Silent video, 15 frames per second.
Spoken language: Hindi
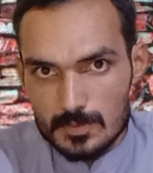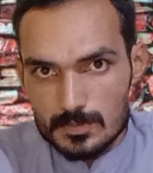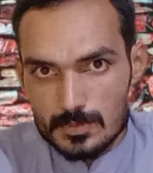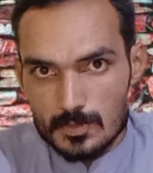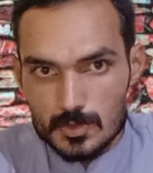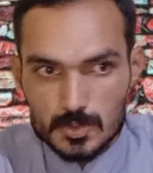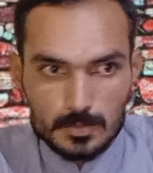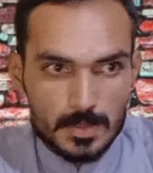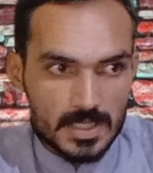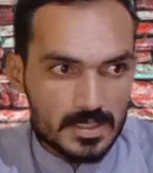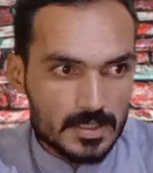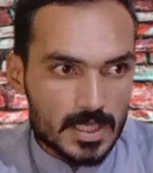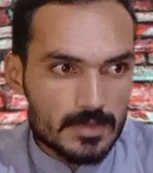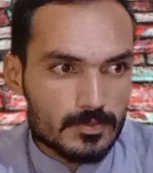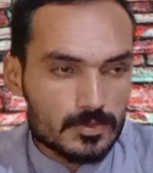हूँ और
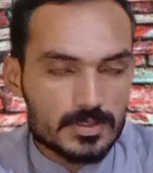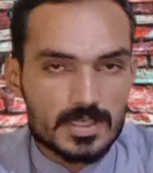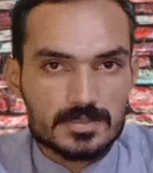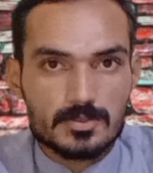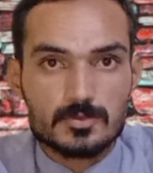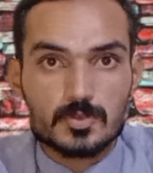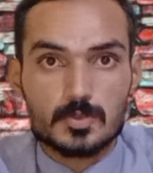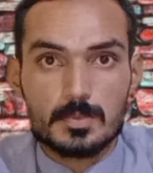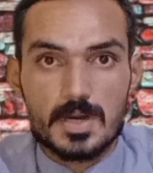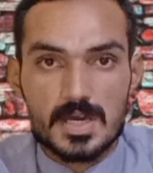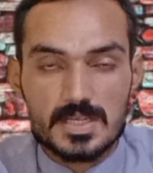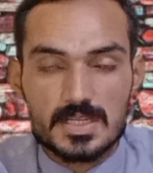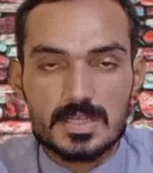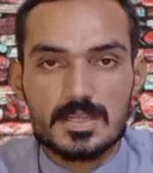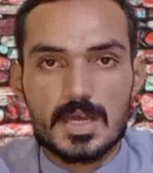तुम्हारी लाइफ को देखता हूँ
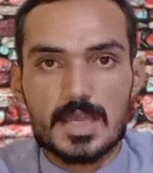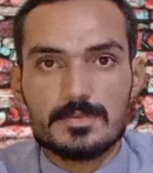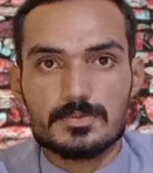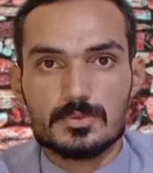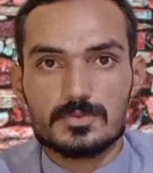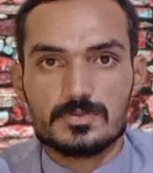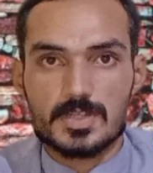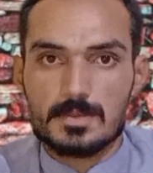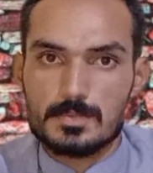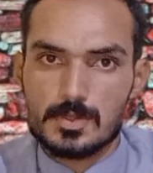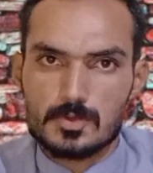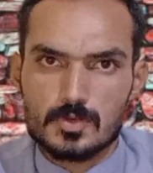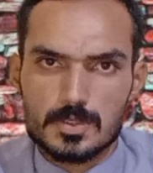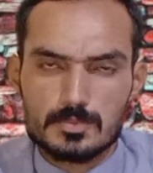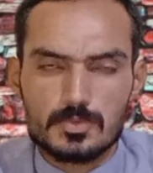तुम्हारी लाइफ उससे
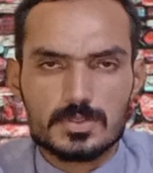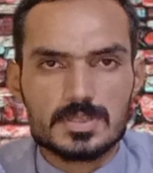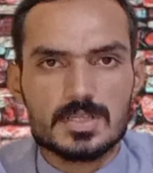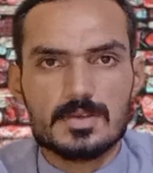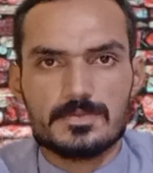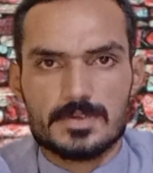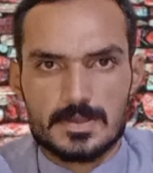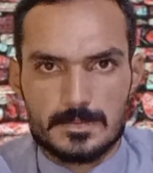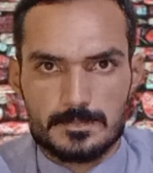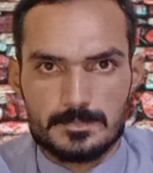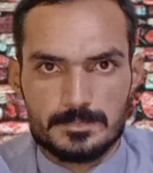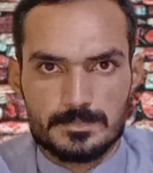बिल्कुल मुख्तलफ है